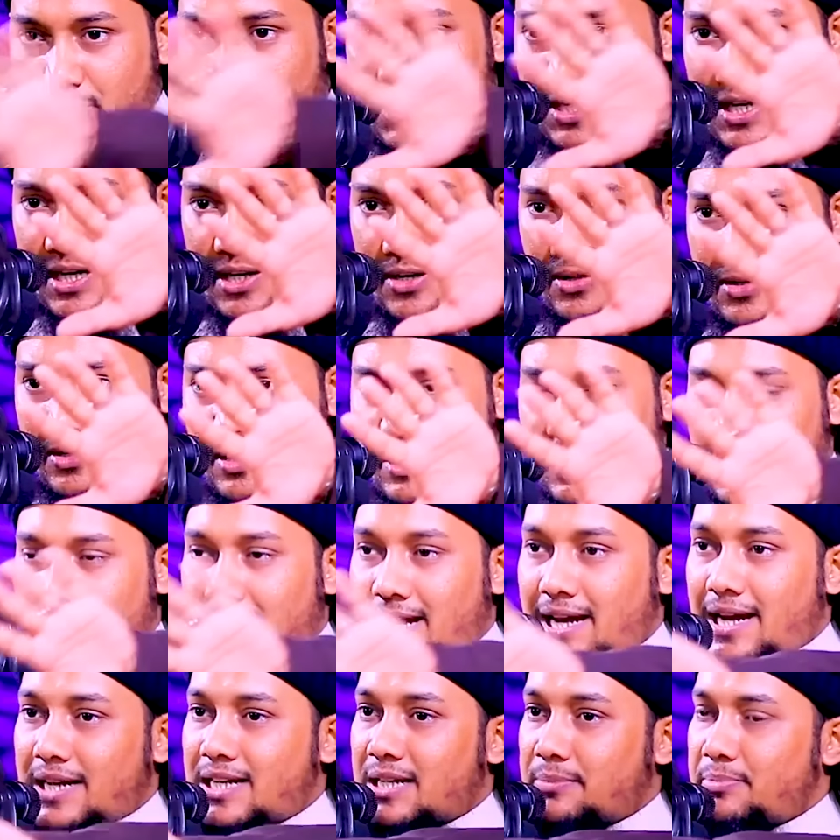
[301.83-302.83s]
চলে গেল
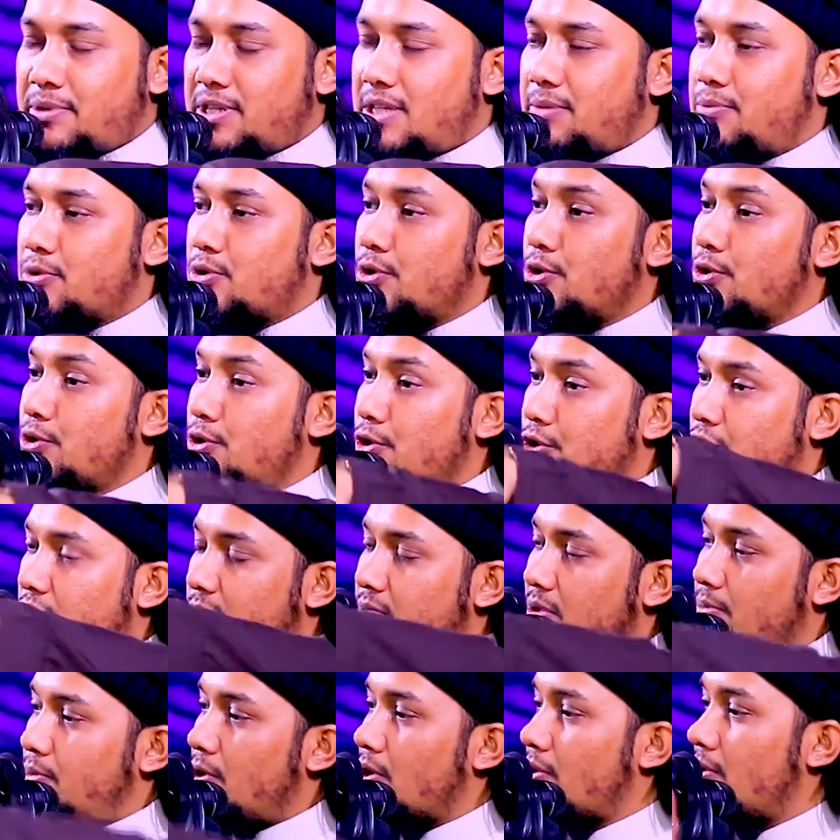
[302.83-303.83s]
এটা পৃথিবীর
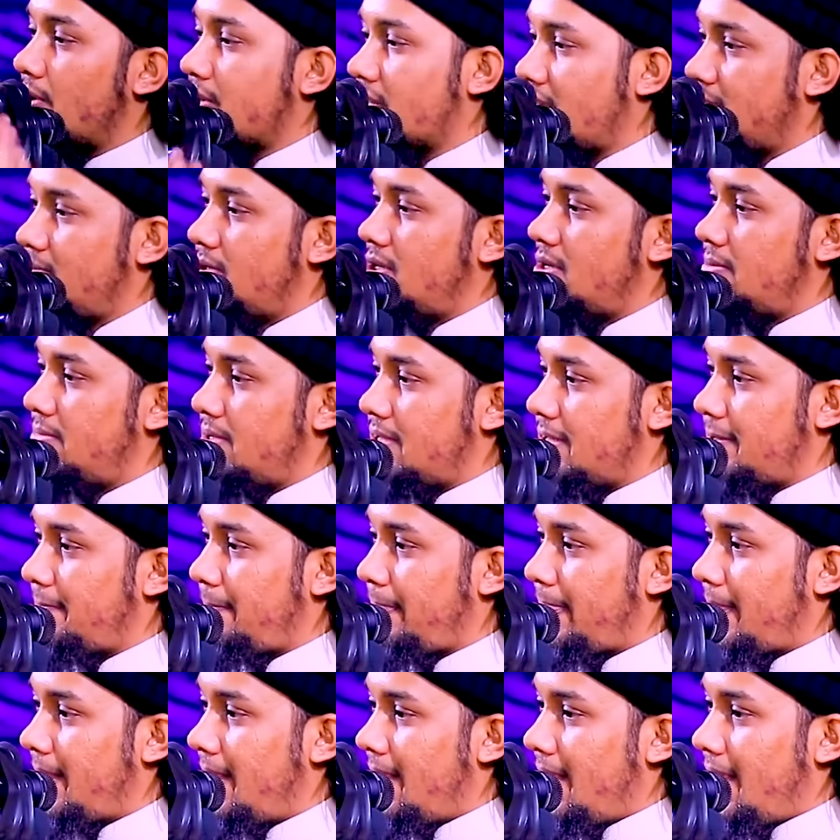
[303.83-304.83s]
অন্যতম বড় একটা মহামারী
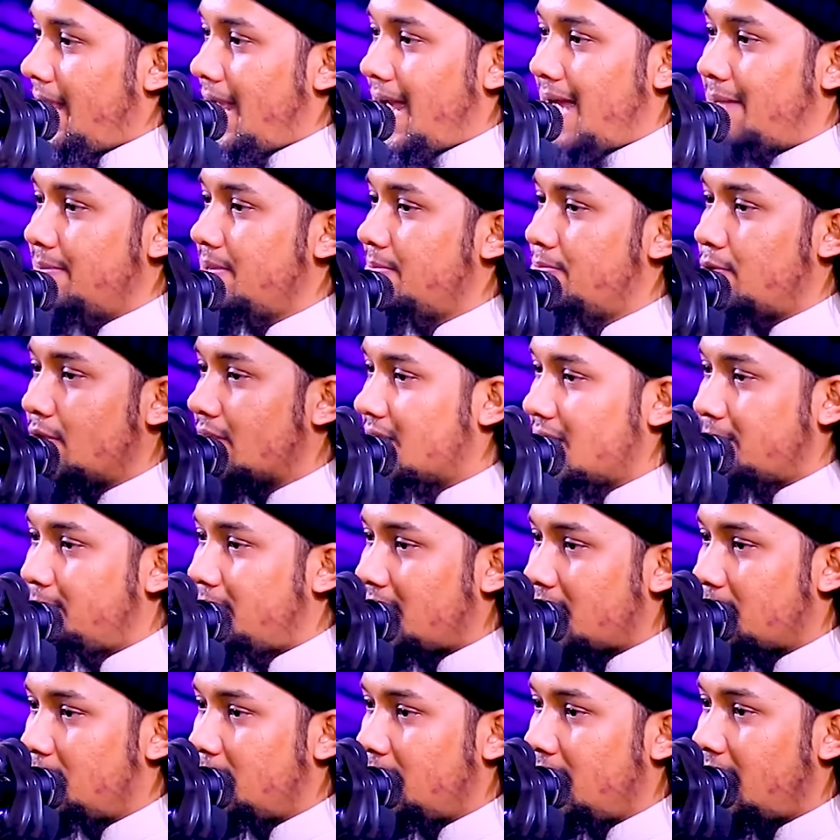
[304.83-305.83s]
আমি বলতে
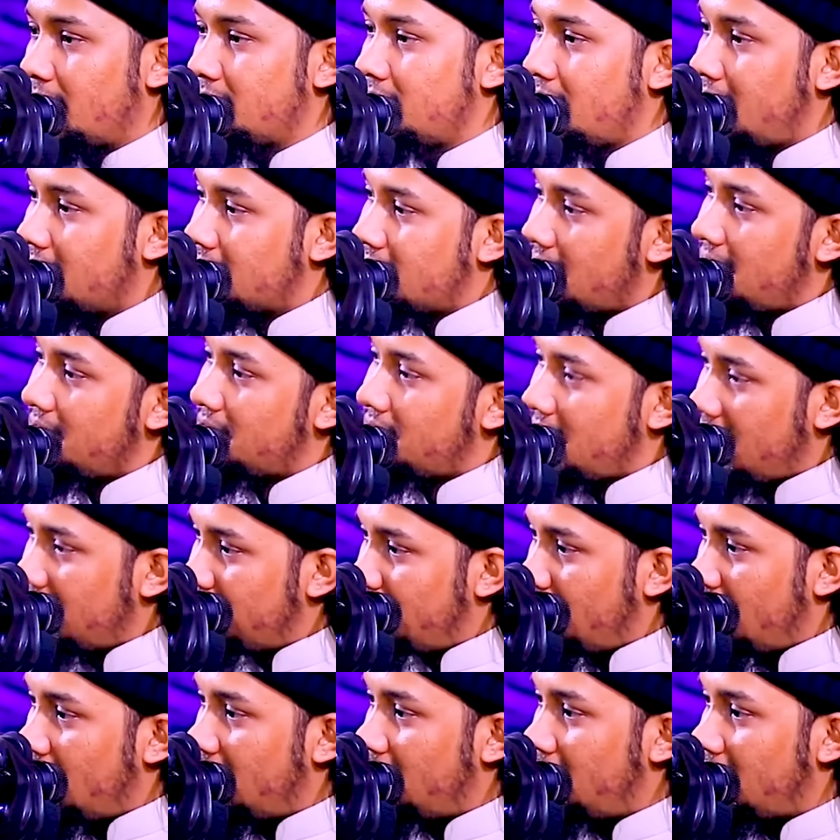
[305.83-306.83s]
পারবো না যে এটাই সেই
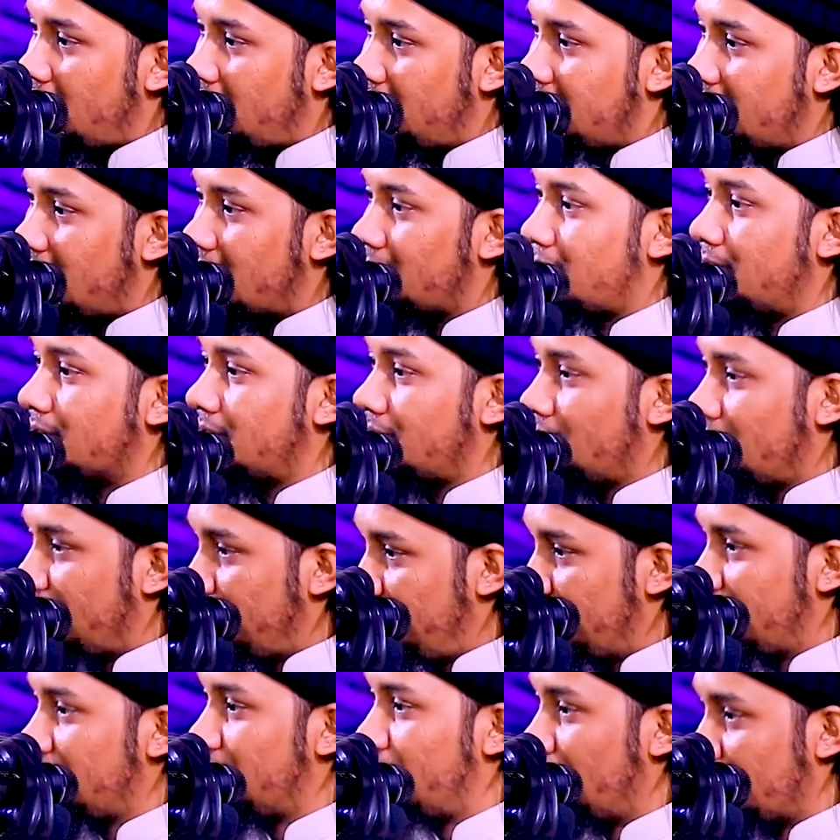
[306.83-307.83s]
মহামারী যার কথা
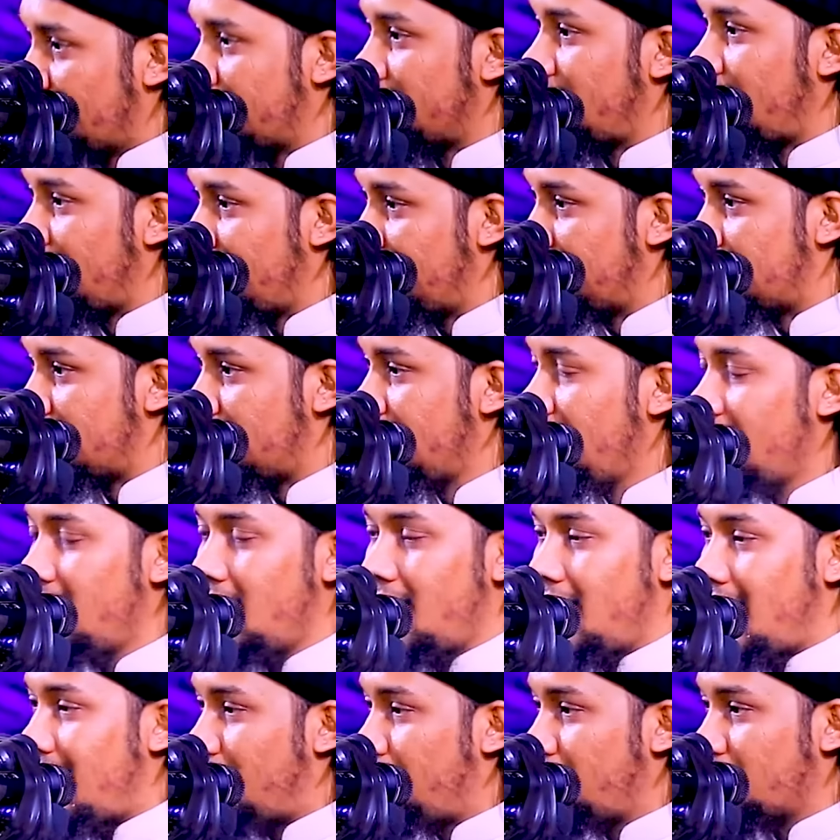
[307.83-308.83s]
নবীজি বলছেন হাদিসে
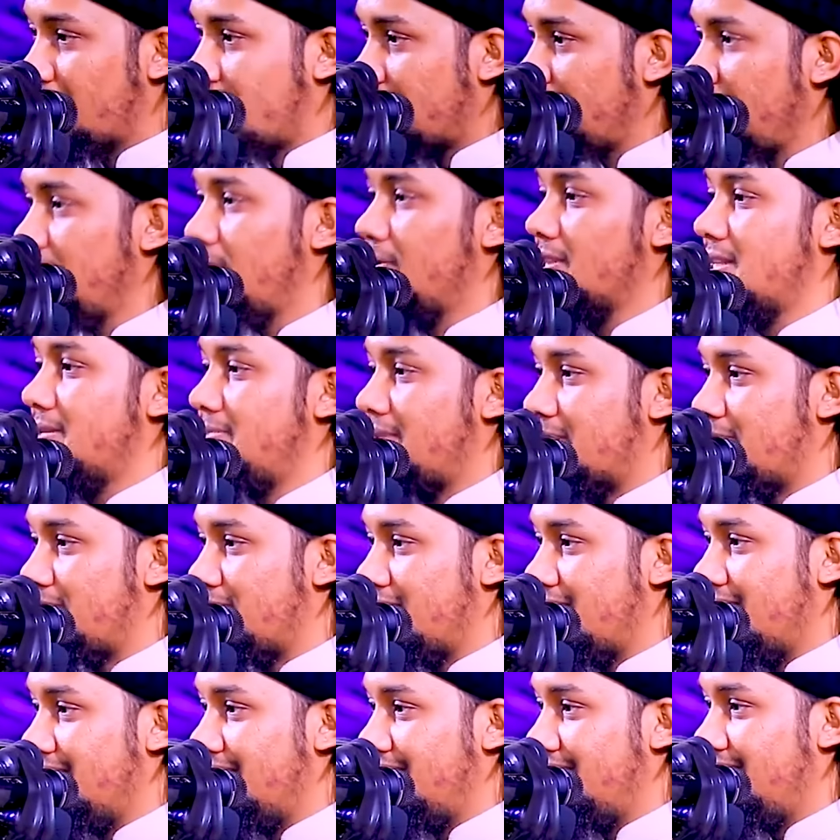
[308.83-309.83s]
এমনটা আমি বলতে পারবো
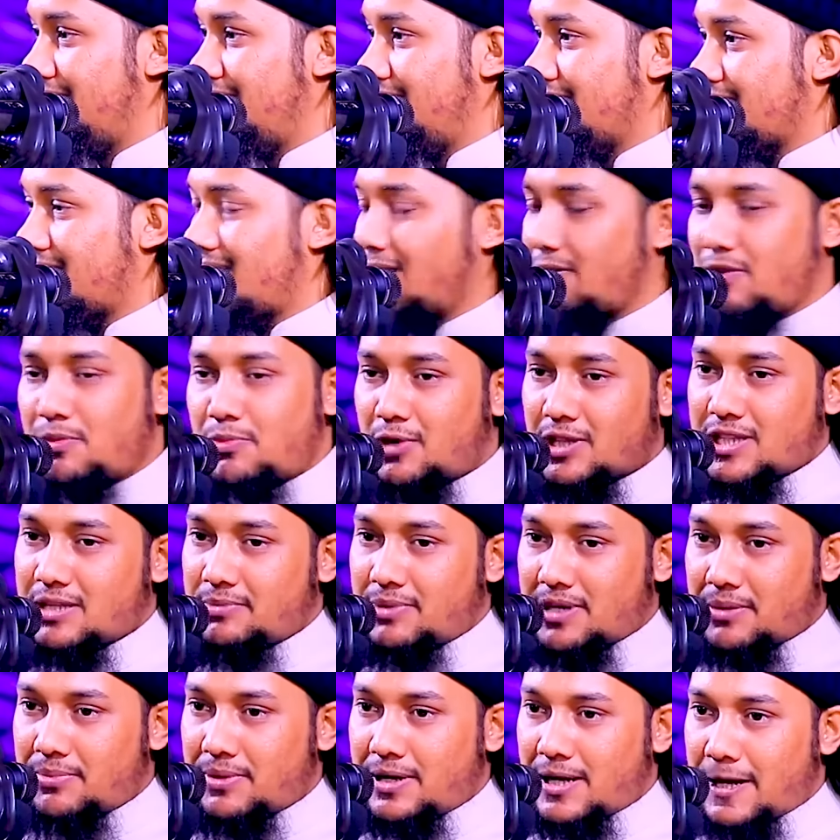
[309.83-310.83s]
না কেউই বলতে
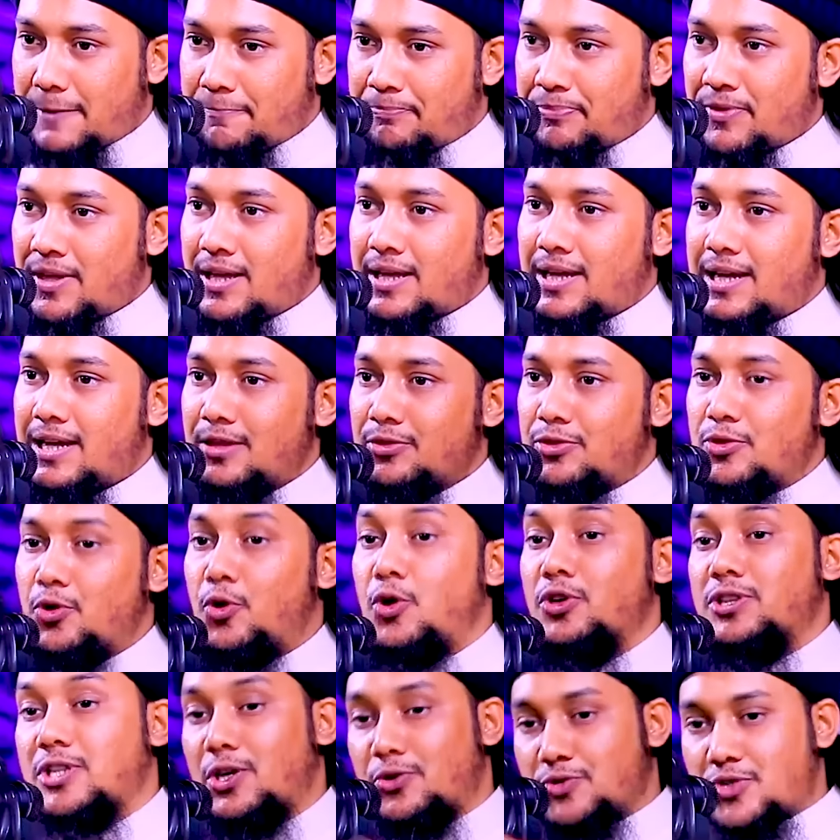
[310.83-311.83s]
পারবে না কিন্তু
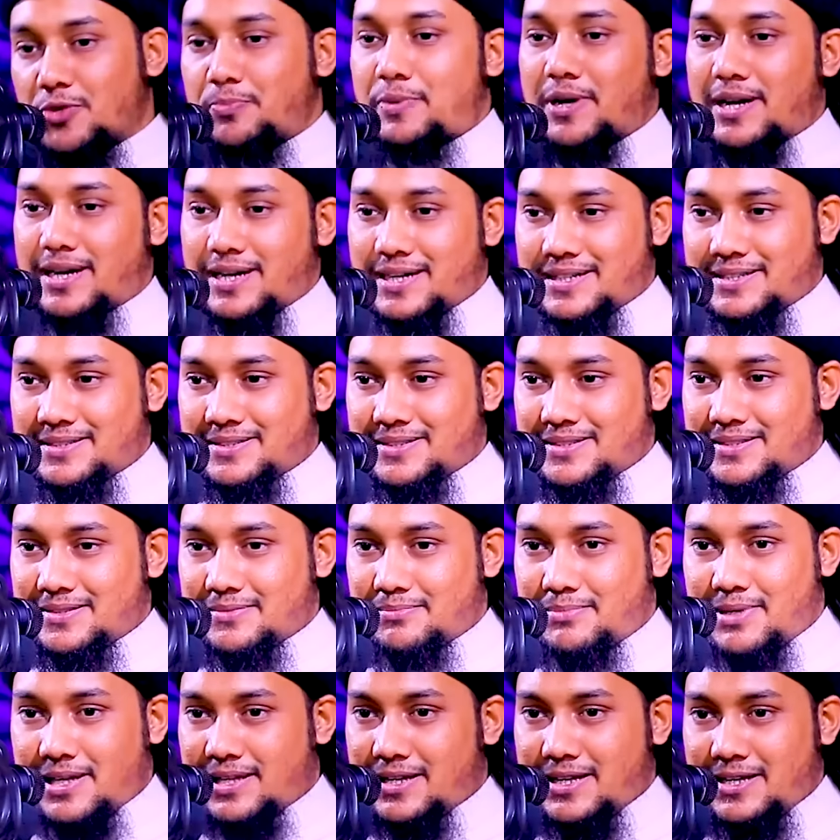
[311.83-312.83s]
হতেও তো পারে
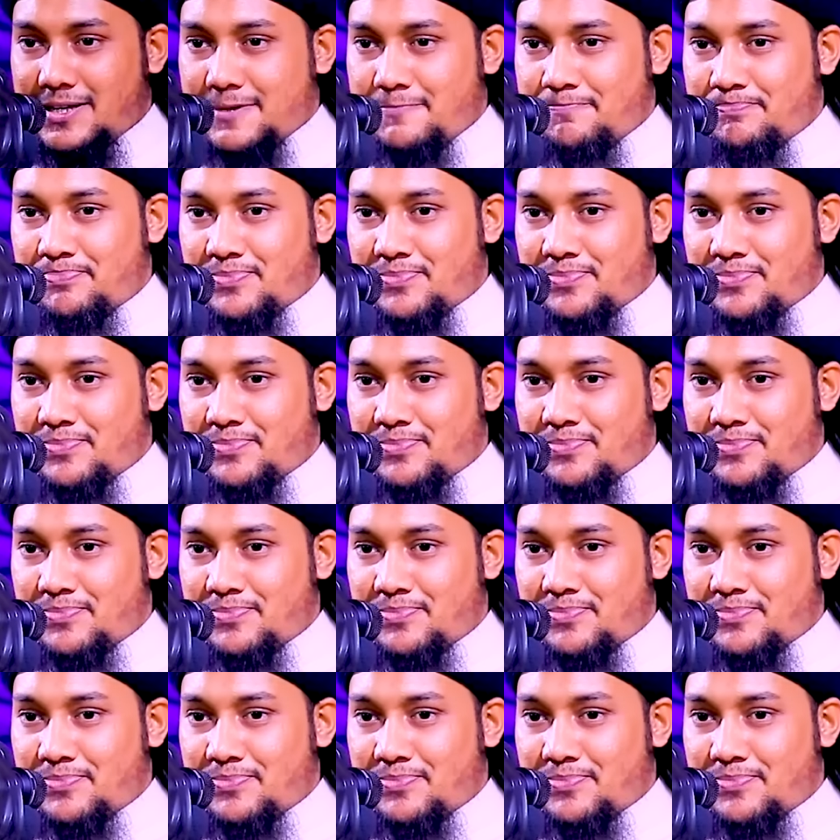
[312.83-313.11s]
পারে না